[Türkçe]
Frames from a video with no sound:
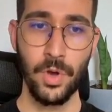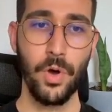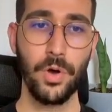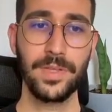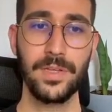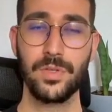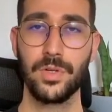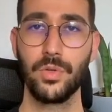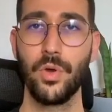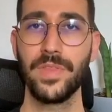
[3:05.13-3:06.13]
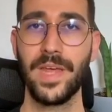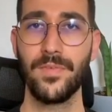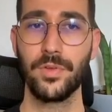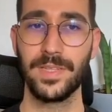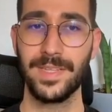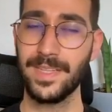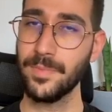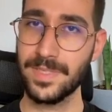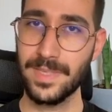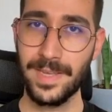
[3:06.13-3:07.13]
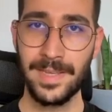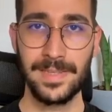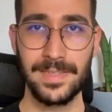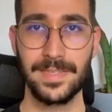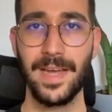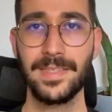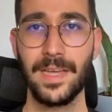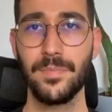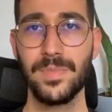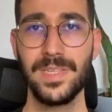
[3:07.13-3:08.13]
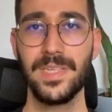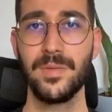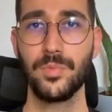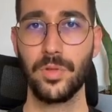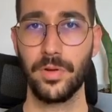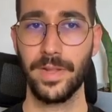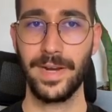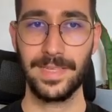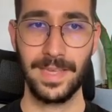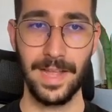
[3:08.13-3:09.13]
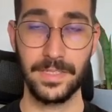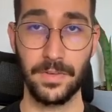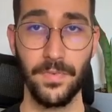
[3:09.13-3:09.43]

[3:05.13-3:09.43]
Ondan sonra gönder ve öde dediğimizde zaten bize 20 dolar olarak gelecek.